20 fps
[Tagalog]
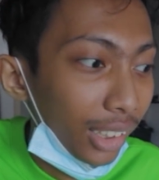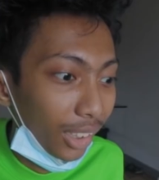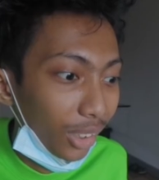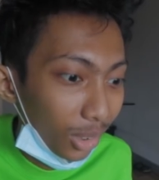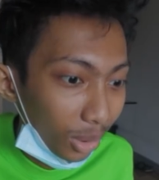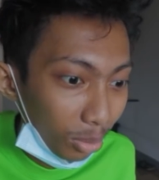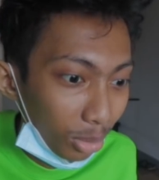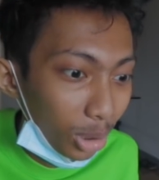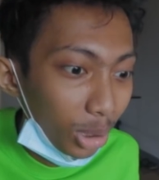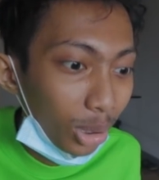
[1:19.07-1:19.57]

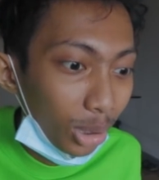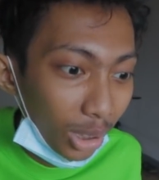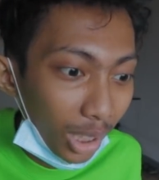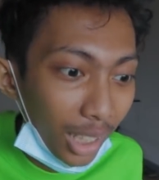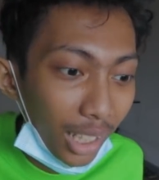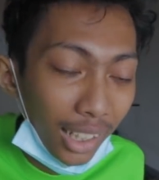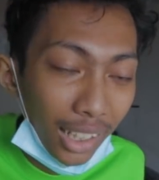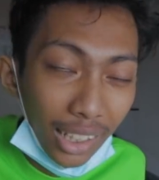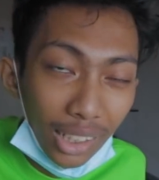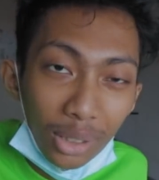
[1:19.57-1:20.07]
yun, yun
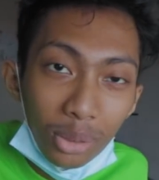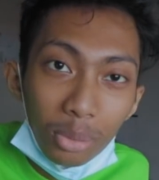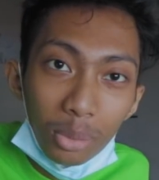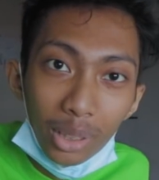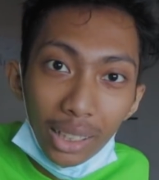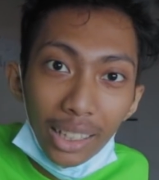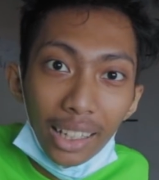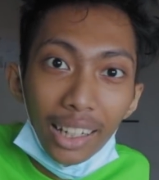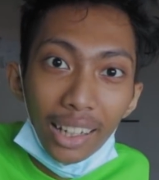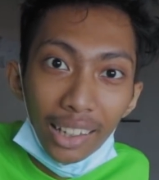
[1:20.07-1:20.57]
talaga yung
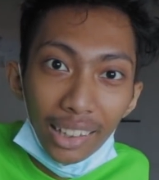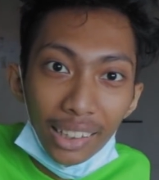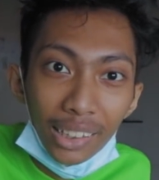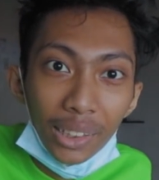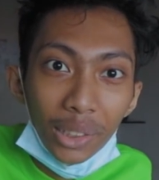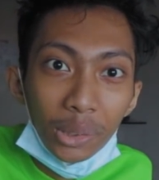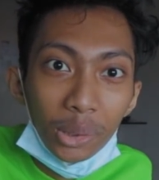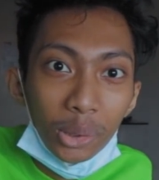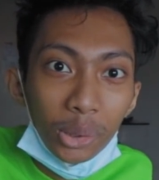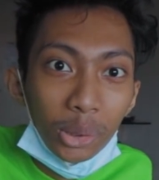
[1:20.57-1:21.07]

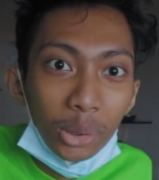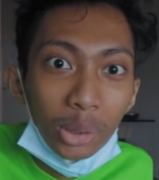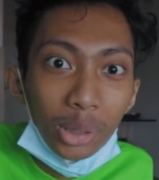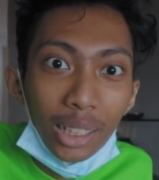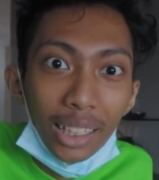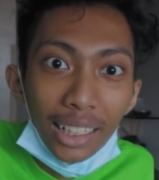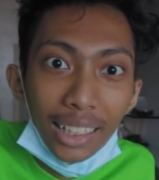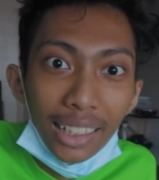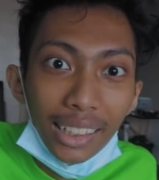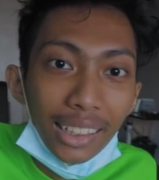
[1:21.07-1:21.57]
mangyayari no
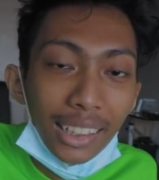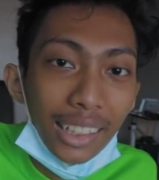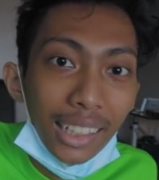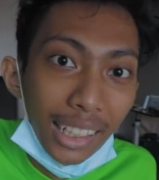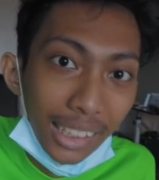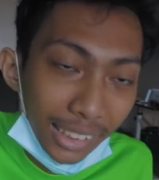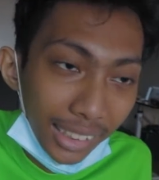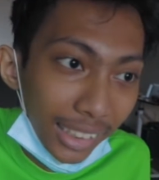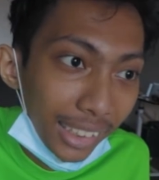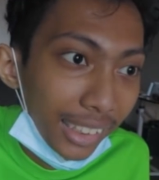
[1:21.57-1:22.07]
uunahan na
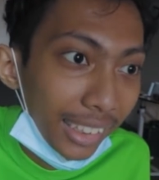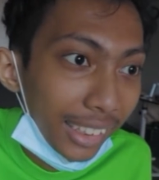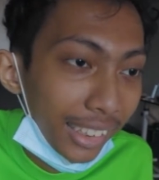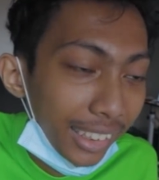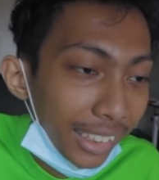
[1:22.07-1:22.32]
natin.